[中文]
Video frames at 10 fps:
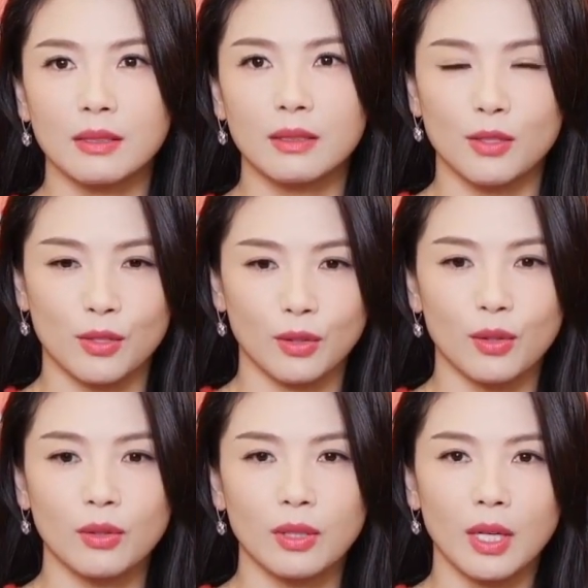的时
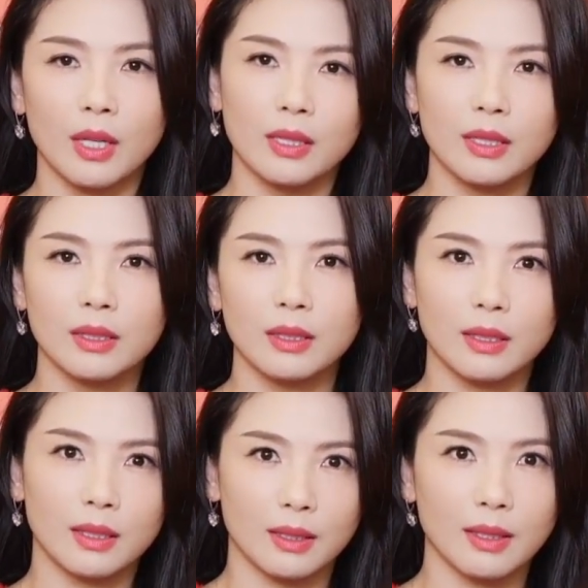候一个
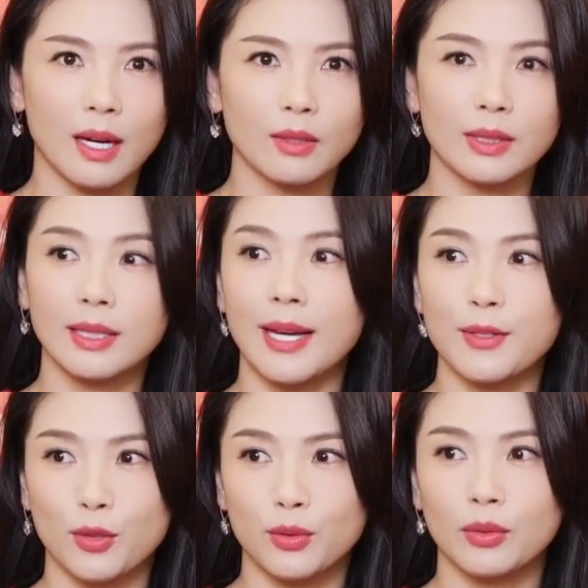很好的感
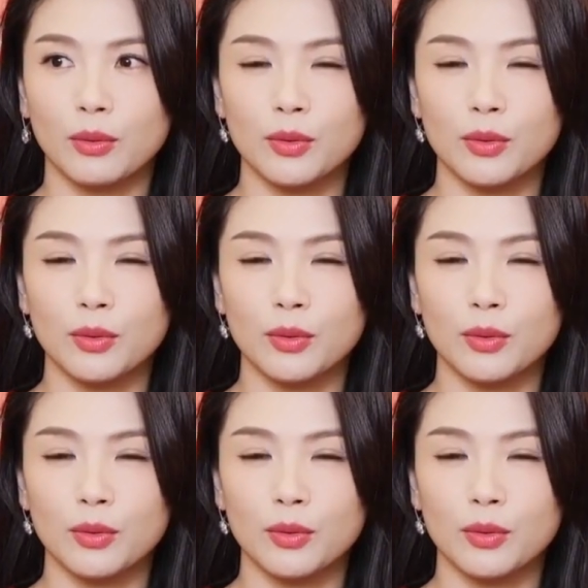触。